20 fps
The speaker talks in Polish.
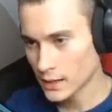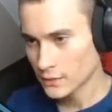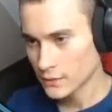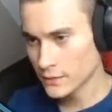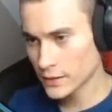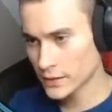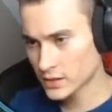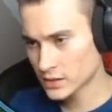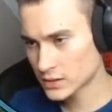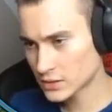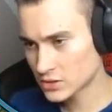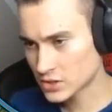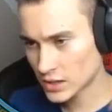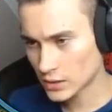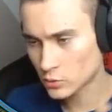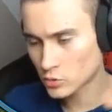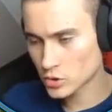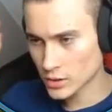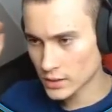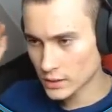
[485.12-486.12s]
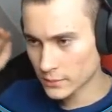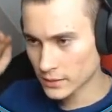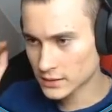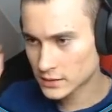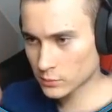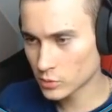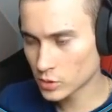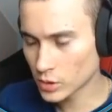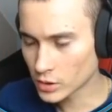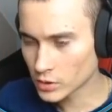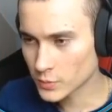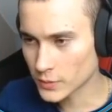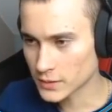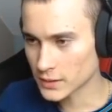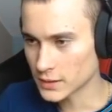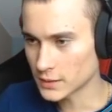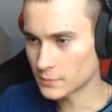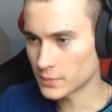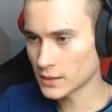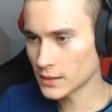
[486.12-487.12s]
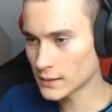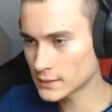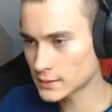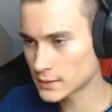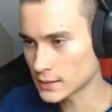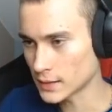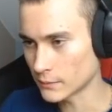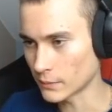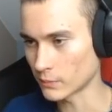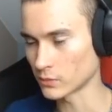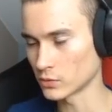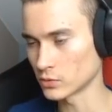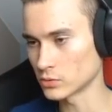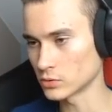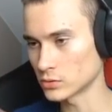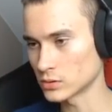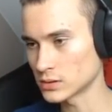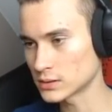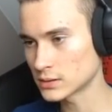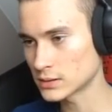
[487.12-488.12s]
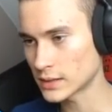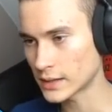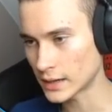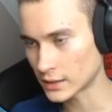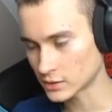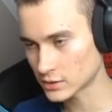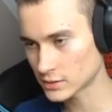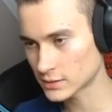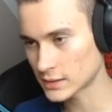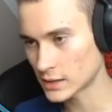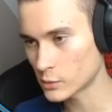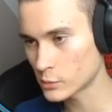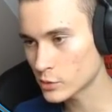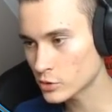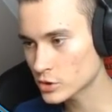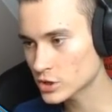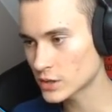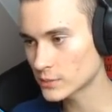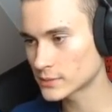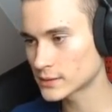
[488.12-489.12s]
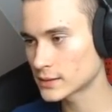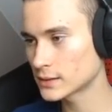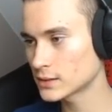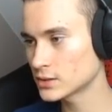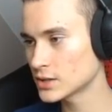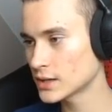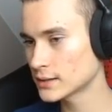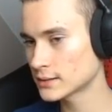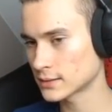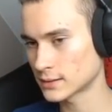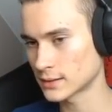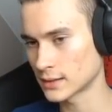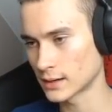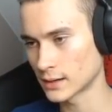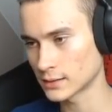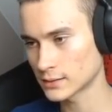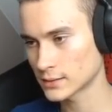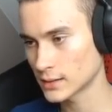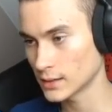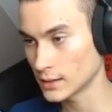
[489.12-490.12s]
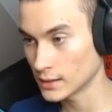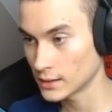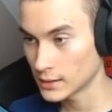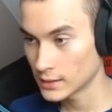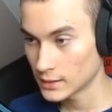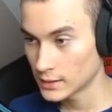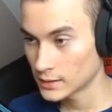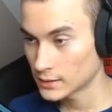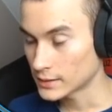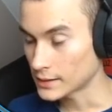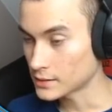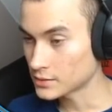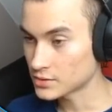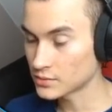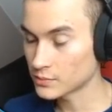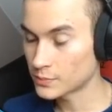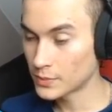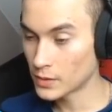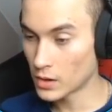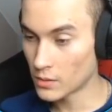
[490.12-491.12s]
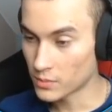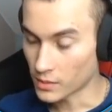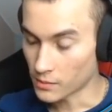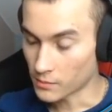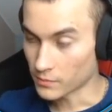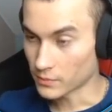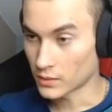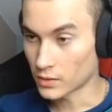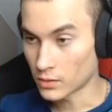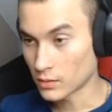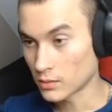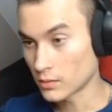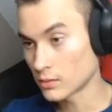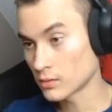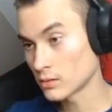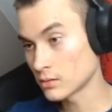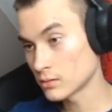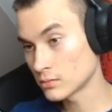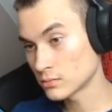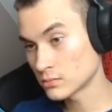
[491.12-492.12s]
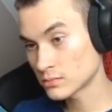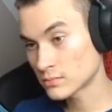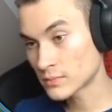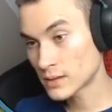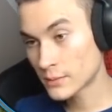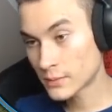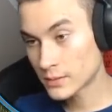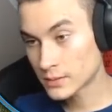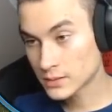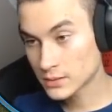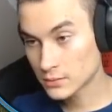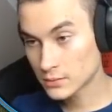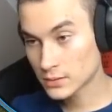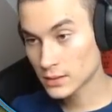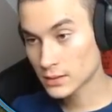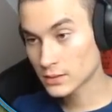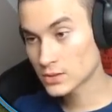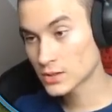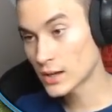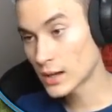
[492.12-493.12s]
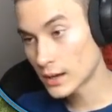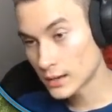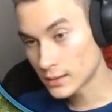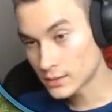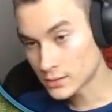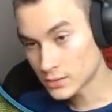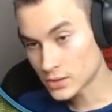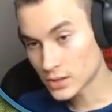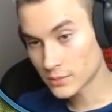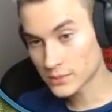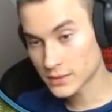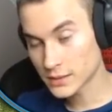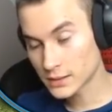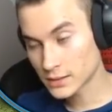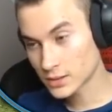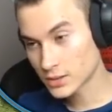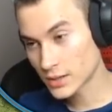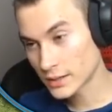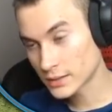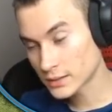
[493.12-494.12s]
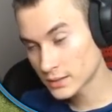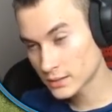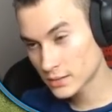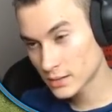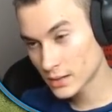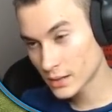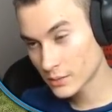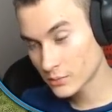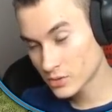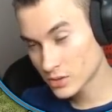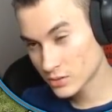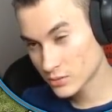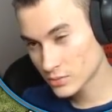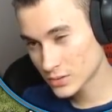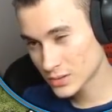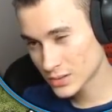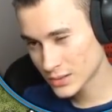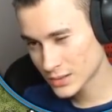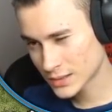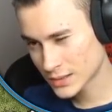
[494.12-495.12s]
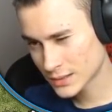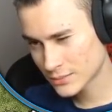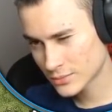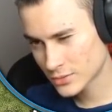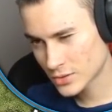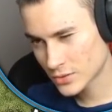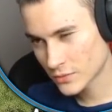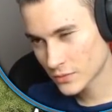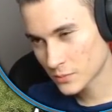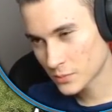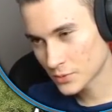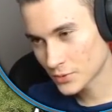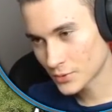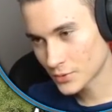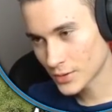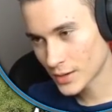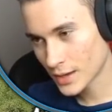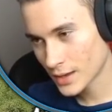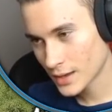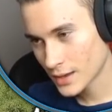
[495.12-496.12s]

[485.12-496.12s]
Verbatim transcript: wiecie, też za dużo nie ma co budować, bo ja tyle pieniędzy nie mam, no to jest, na razie zostało mi 800 tysięcy teraz. Także problem, no nie ma co tutaj szaleć, 800 tysięcy to nie wiem czy tu coś za dużo wybuduje.